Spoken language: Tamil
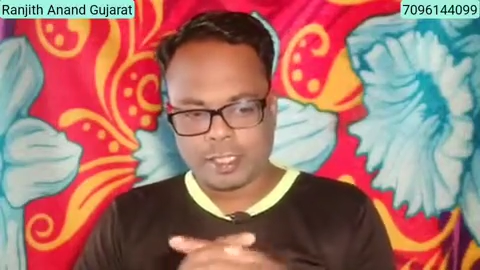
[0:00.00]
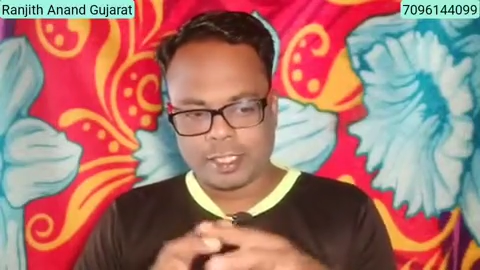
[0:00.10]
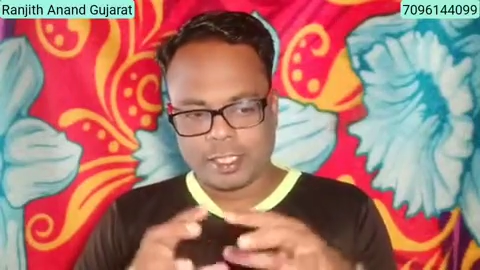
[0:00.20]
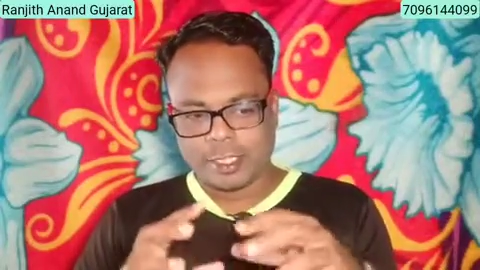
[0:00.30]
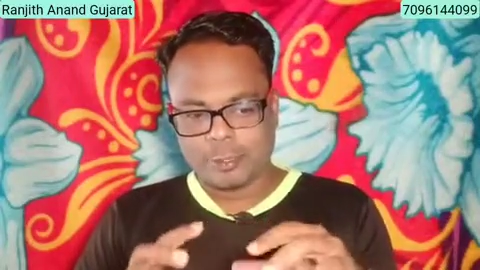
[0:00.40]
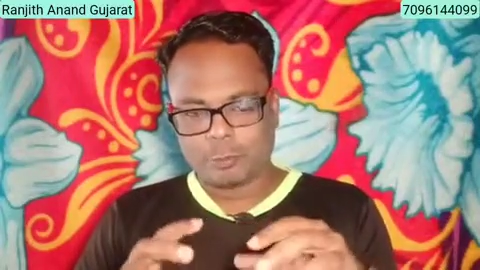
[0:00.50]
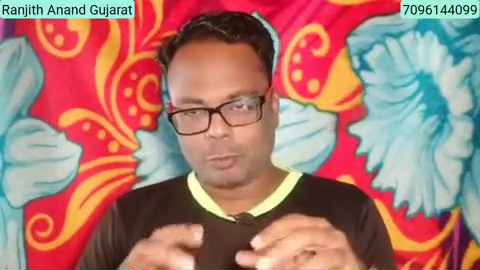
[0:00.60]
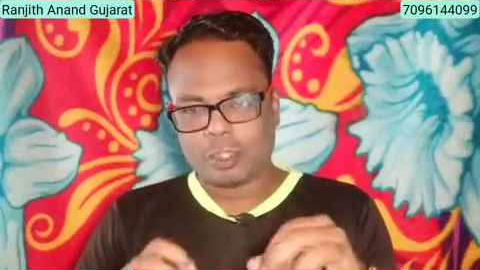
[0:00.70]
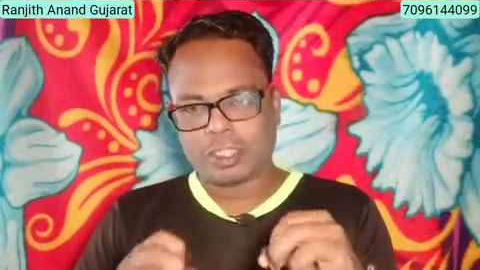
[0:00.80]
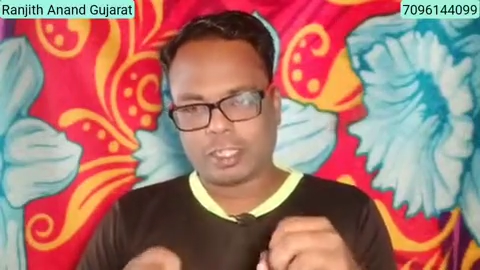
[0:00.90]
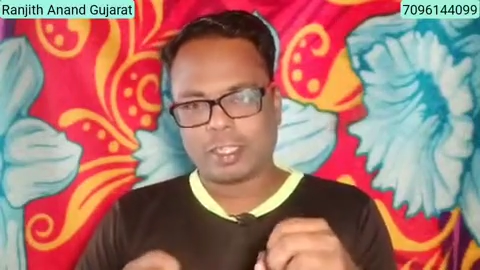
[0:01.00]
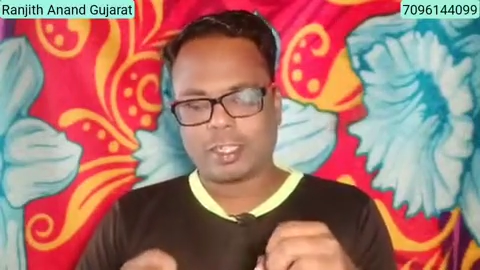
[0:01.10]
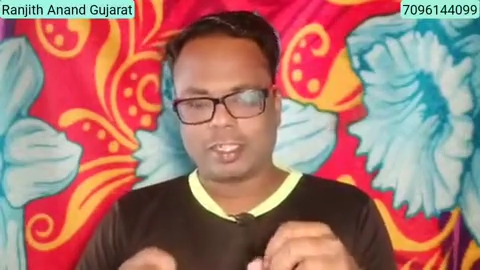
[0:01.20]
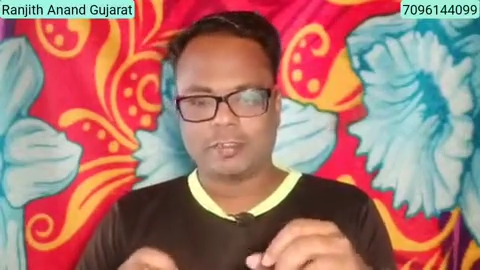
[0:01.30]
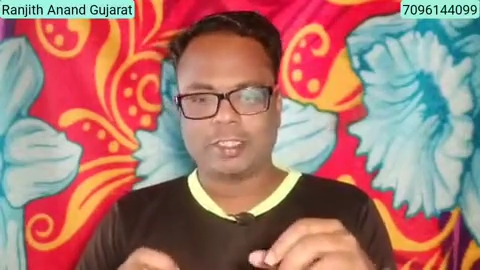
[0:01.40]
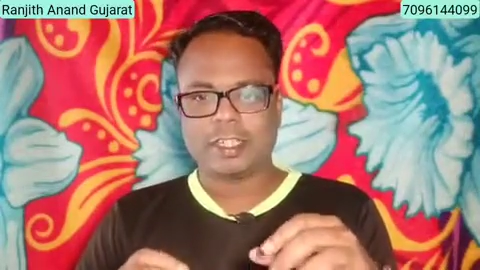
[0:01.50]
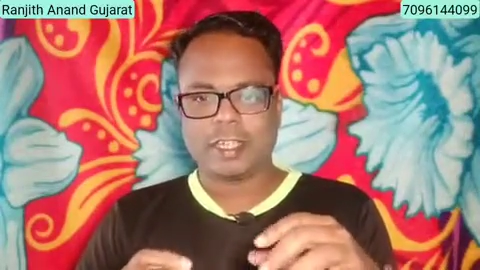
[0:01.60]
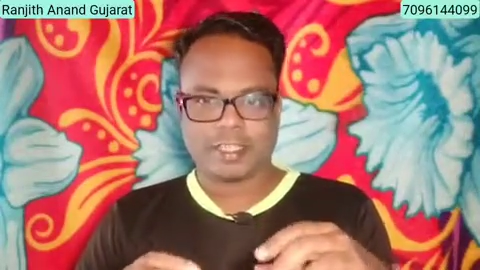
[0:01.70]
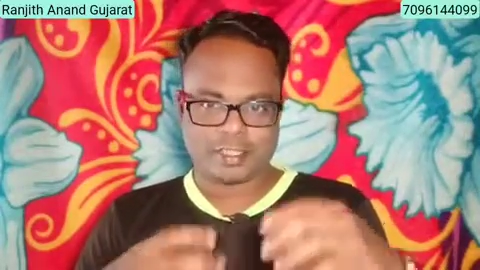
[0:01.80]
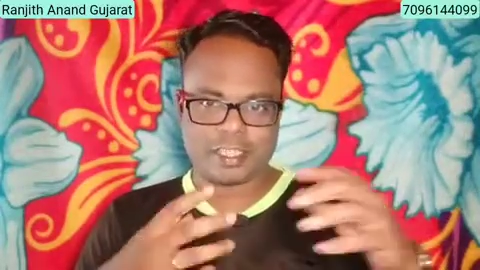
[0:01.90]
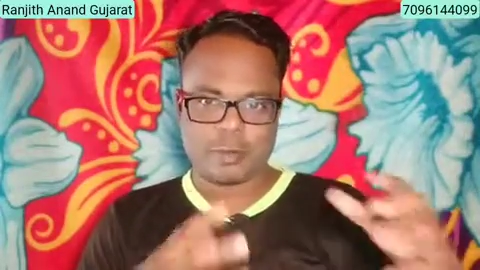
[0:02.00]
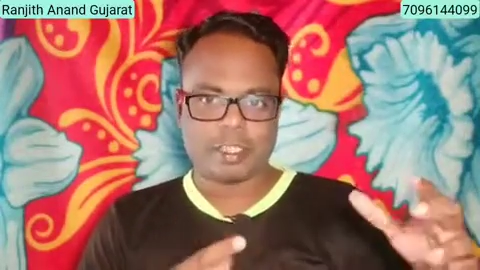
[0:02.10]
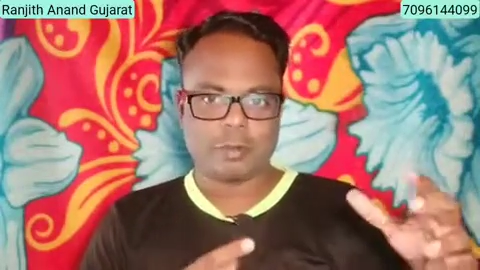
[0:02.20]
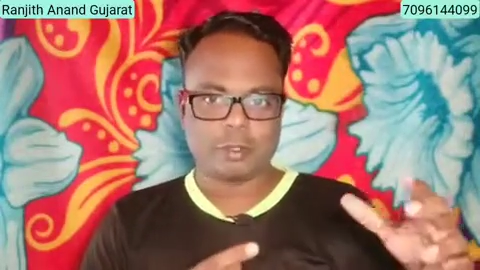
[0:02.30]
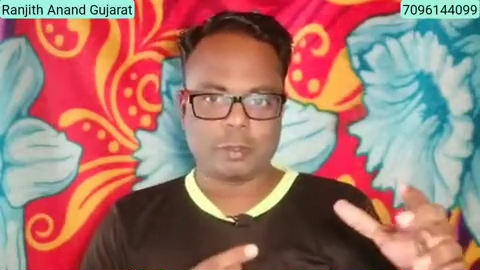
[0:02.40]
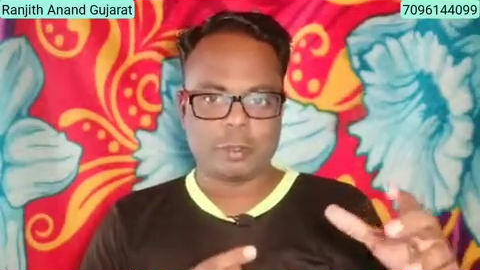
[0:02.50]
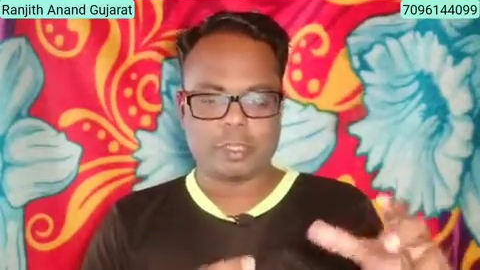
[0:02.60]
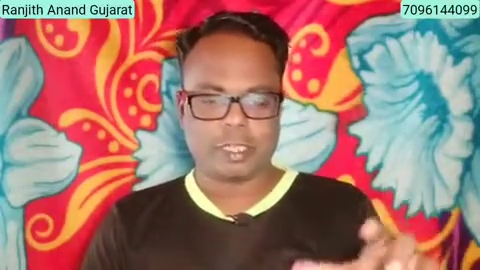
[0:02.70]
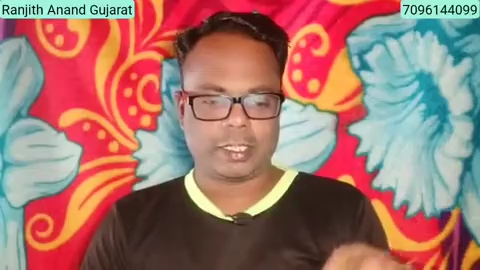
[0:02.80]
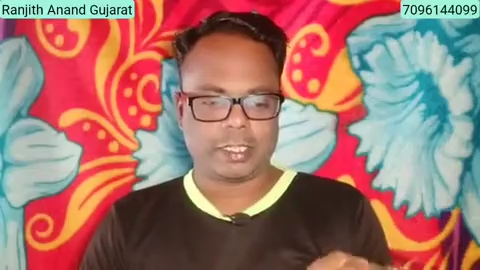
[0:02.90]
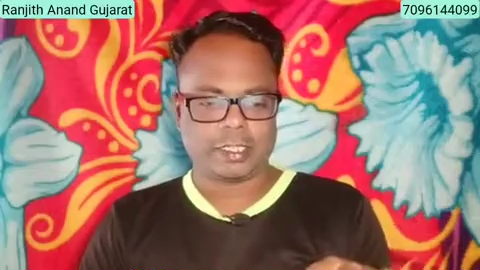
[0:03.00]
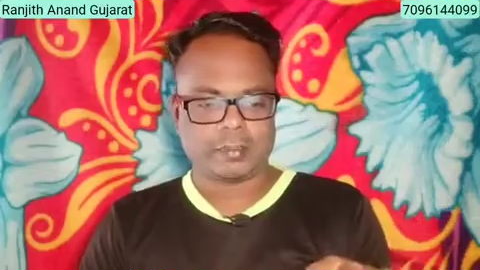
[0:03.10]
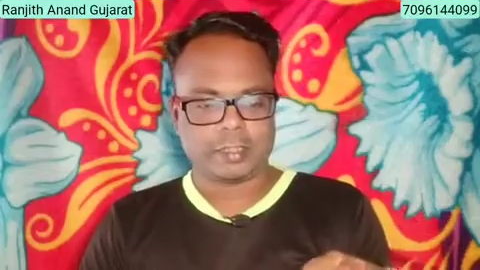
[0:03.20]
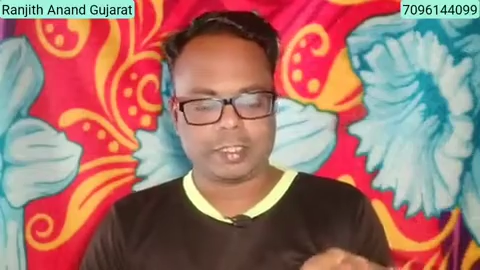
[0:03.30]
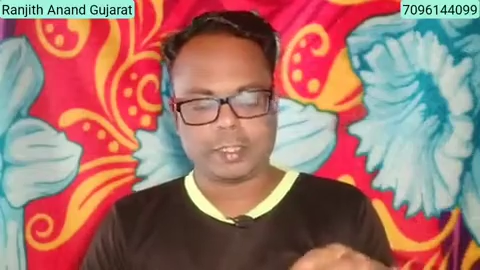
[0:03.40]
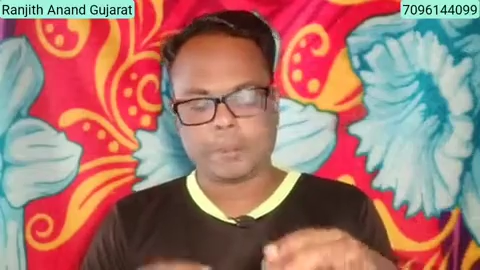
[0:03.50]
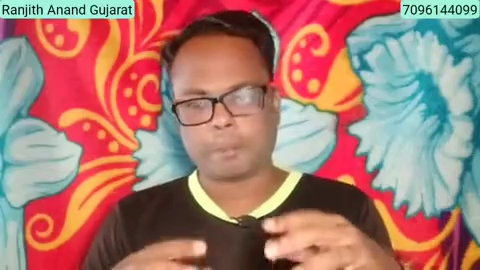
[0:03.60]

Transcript: இல்லை இன்னும் ஒரு சில காரியம் இது வந்து நான் எக்ஸ்ட்ராவாக தான் உங்களுக்கு கொடுக்குறேன் இது வந்து